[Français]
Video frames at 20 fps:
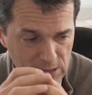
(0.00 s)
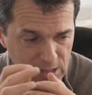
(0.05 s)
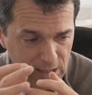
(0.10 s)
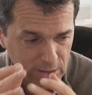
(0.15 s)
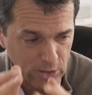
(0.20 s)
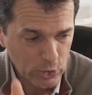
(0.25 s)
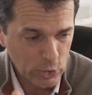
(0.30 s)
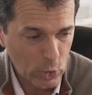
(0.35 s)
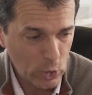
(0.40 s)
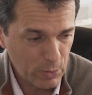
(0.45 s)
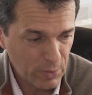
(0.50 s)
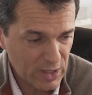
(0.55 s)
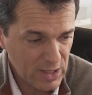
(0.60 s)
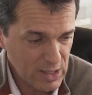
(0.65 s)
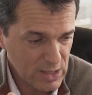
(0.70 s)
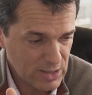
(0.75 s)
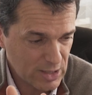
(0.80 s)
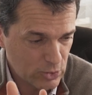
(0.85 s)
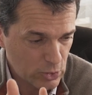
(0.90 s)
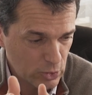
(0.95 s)
cette
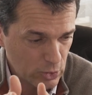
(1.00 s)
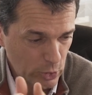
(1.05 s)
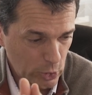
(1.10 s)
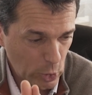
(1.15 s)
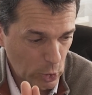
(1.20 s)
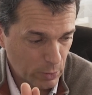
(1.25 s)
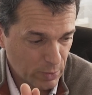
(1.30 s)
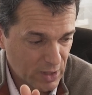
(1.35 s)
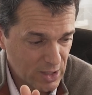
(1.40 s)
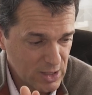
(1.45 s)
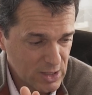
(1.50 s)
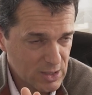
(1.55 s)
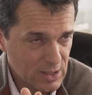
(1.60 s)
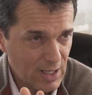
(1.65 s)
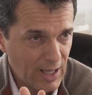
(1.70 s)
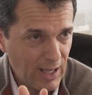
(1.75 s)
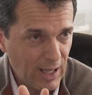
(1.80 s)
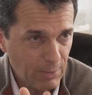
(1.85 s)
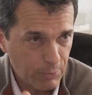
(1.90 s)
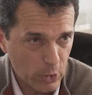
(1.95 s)
entreprise est une
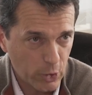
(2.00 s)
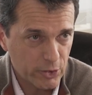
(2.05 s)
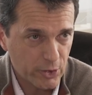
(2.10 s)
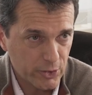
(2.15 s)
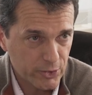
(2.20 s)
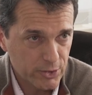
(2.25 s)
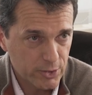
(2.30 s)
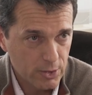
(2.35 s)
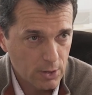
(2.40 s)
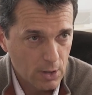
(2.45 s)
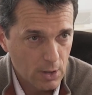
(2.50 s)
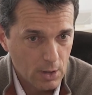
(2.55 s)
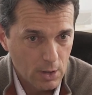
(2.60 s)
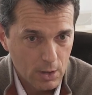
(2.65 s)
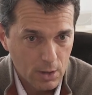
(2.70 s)
entreprise apprenante.